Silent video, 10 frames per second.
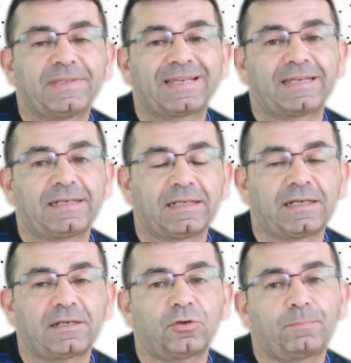
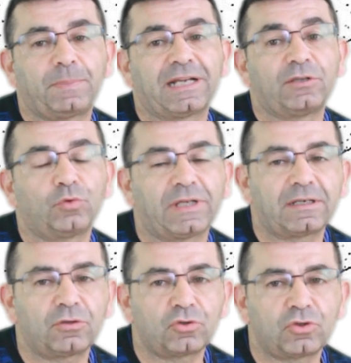generarnos, para
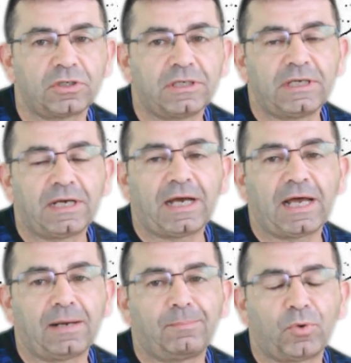ayudarnos
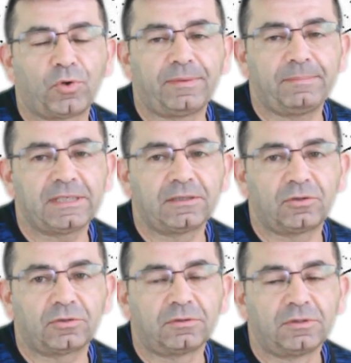al
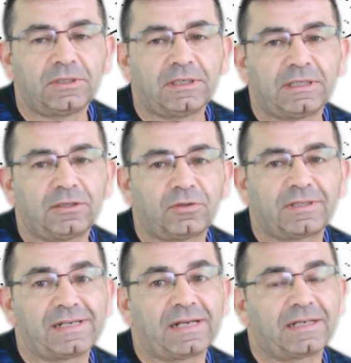movimiento.
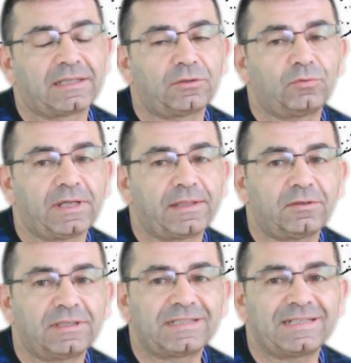Entonces las
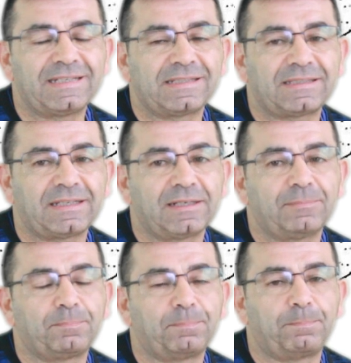articulaciones
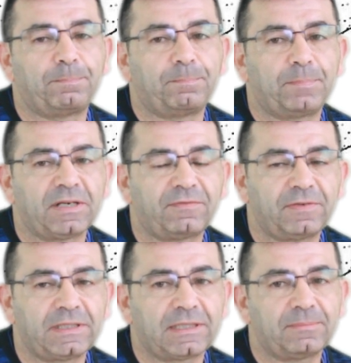están
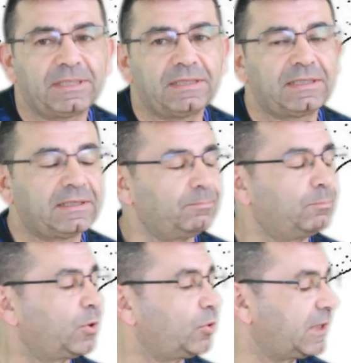perfectamente
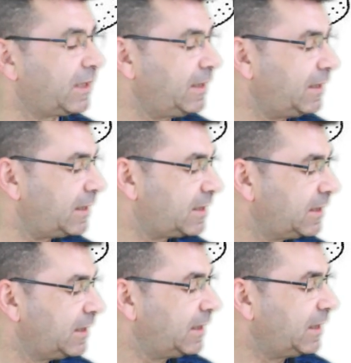protegidas
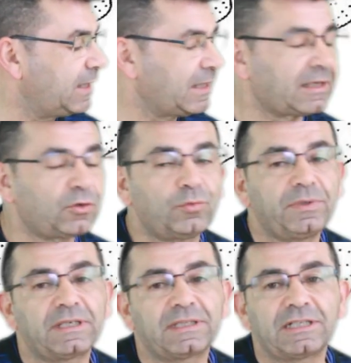y
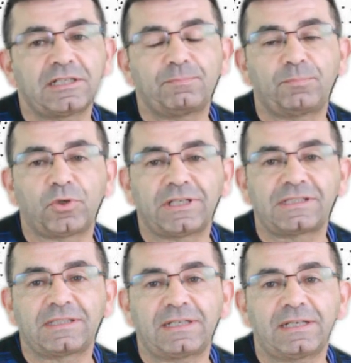recubiertas por
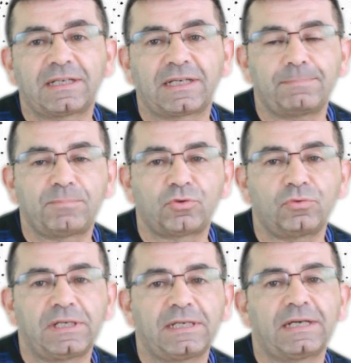esta
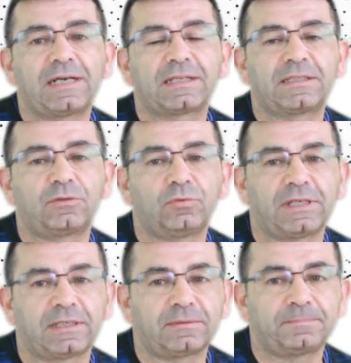cápsula
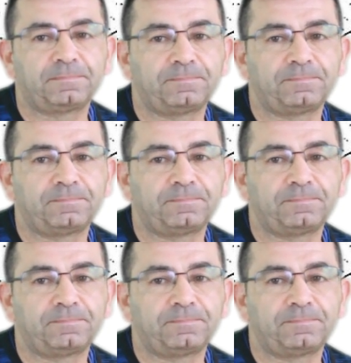articular.